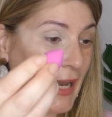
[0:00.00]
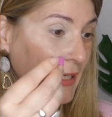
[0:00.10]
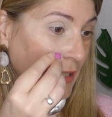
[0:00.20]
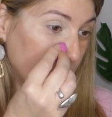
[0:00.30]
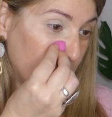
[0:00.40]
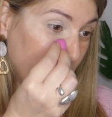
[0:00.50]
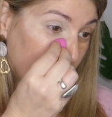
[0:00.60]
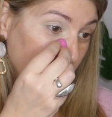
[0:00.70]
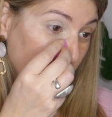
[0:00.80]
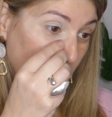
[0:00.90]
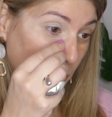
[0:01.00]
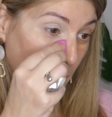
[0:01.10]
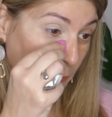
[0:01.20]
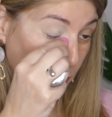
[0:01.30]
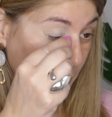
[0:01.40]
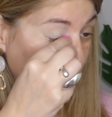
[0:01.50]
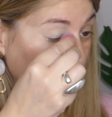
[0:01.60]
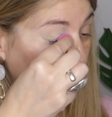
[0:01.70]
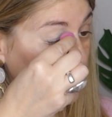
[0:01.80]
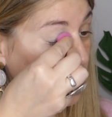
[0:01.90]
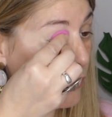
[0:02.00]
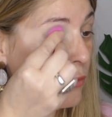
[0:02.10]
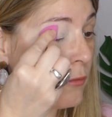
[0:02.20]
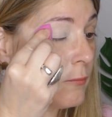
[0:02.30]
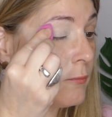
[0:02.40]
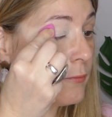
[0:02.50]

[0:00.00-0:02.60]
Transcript: AliExpress voy a difuminarlo todo.